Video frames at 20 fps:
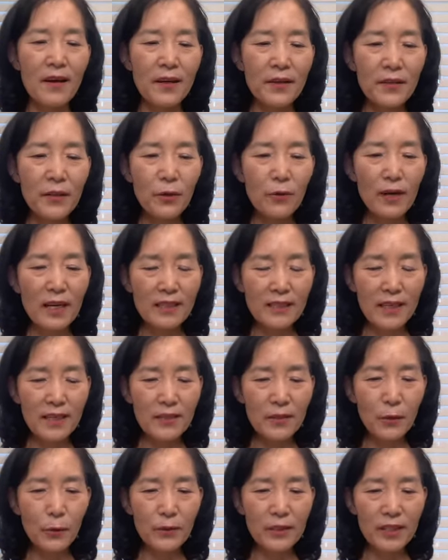
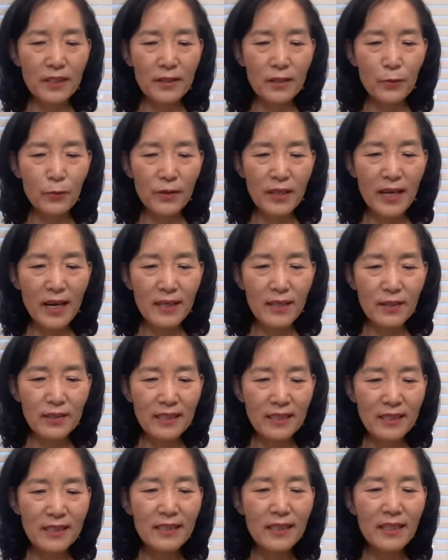여호와께서 우리를 위하여
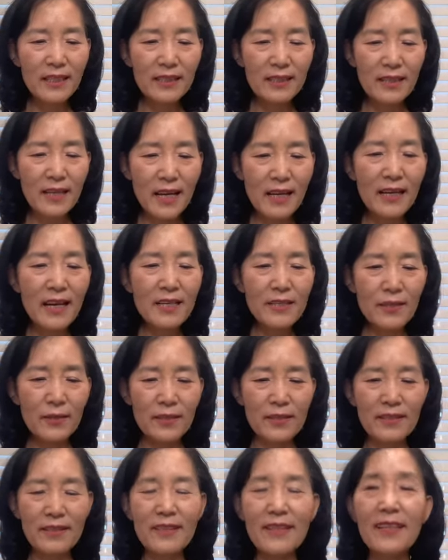큰 일을
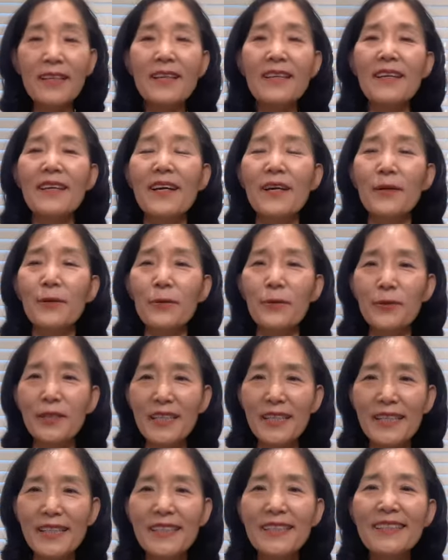행하셨으니
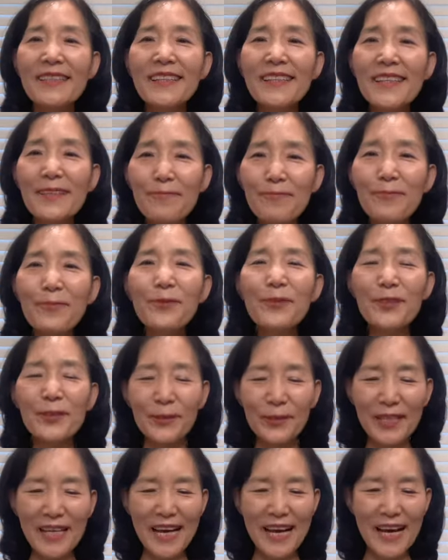우리는
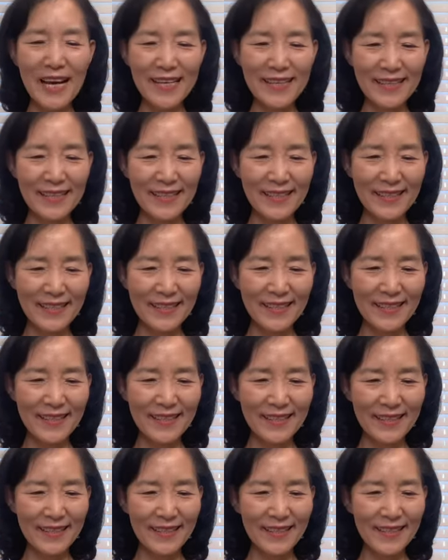기쁘도다.
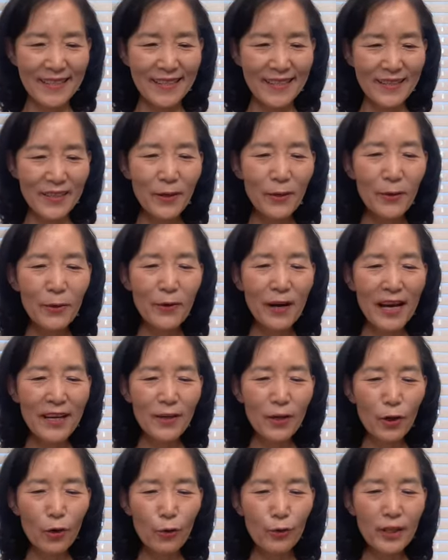
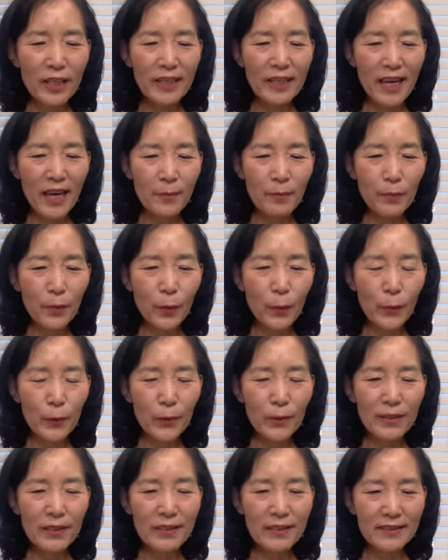여호와여 우리의
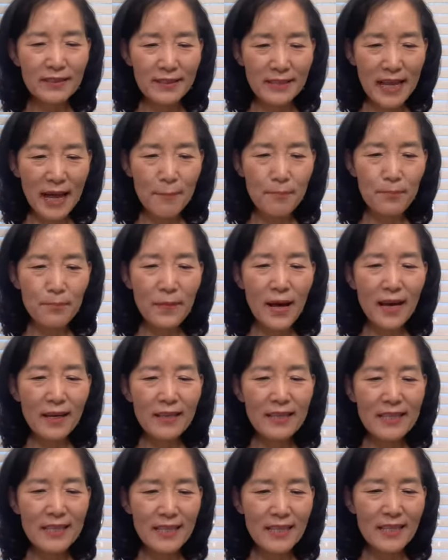포로를
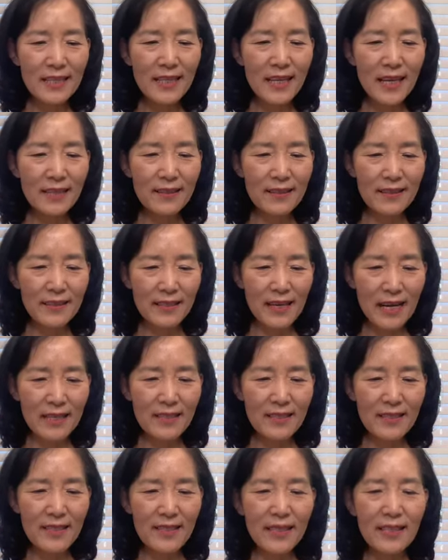남방 시내들
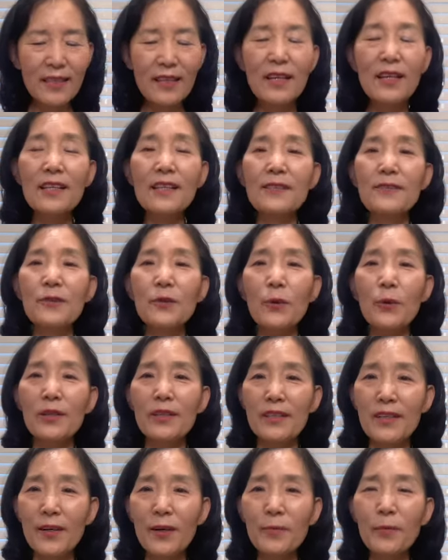같이
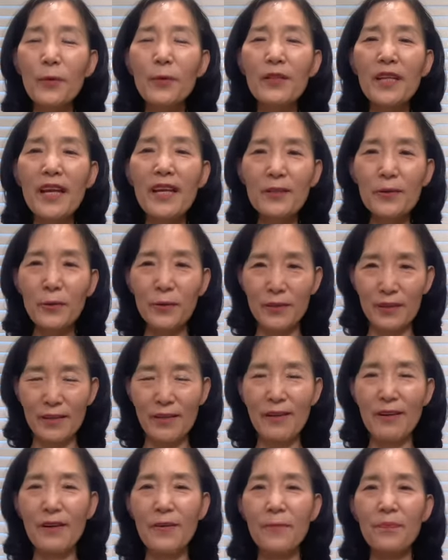돌려
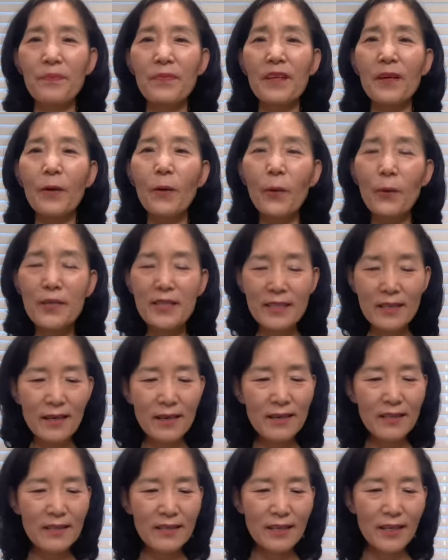보내소서.
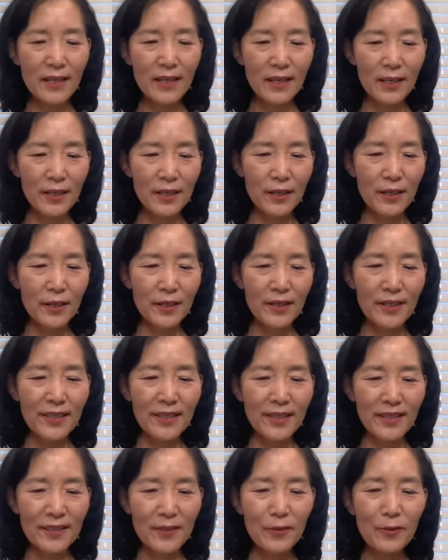5절
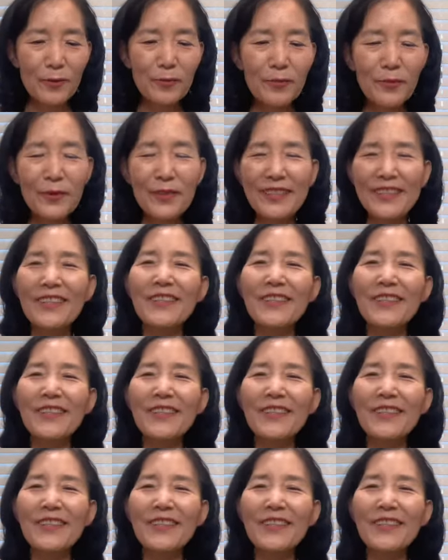눈물 을